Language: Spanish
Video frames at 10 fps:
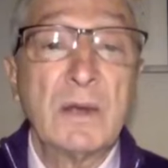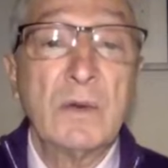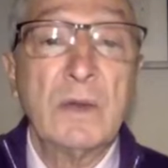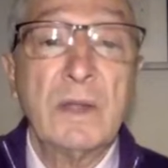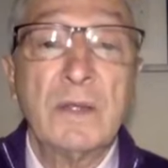
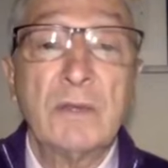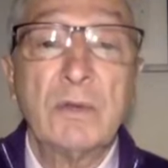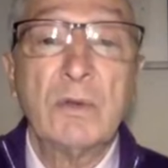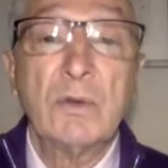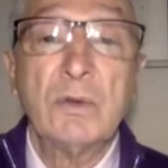con la de
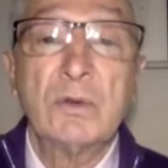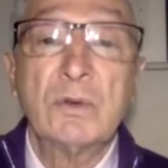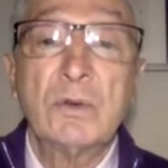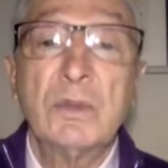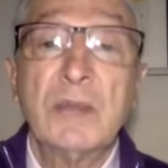todos los
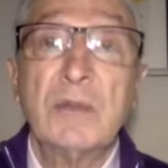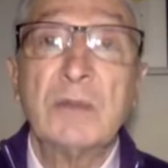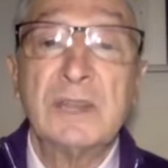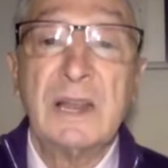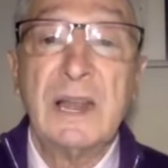
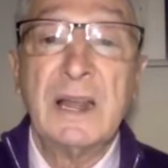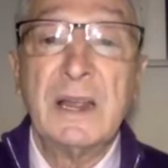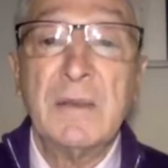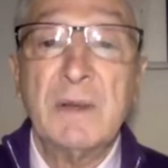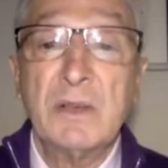condados del
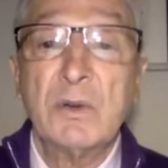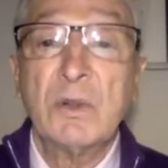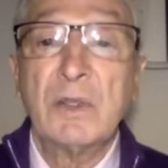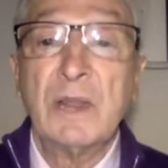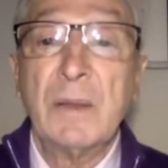área
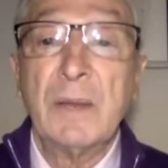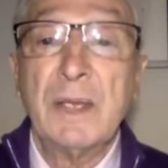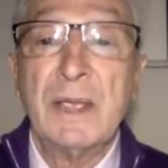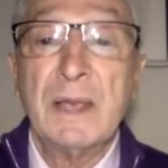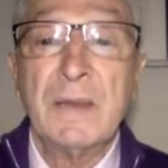mayor de la
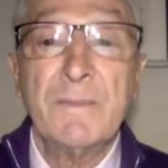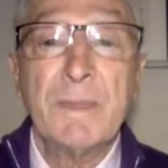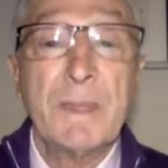bahía.